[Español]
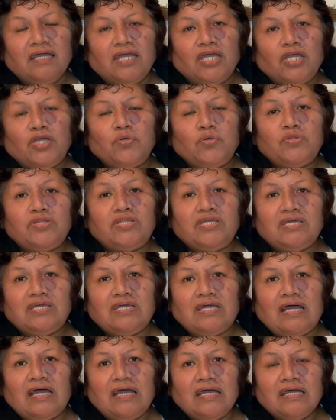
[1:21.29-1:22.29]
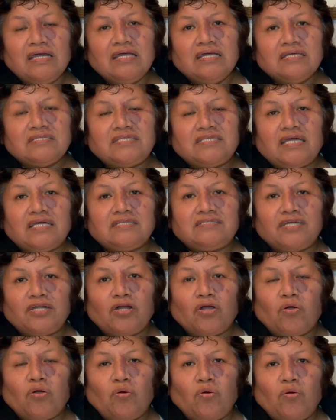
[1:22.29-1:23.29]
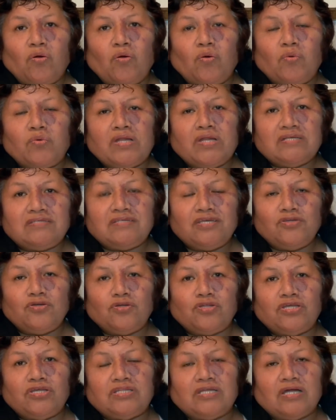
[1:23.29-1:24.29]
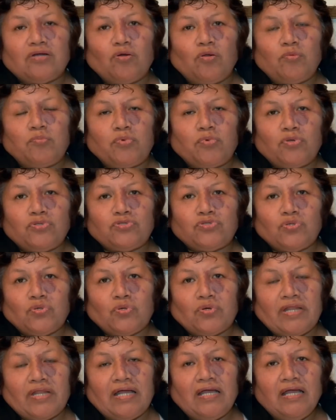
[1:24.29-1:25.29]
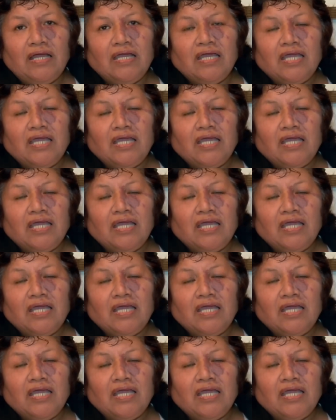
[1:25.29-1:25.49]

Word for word: Y un día se acercó una señorita colpoltora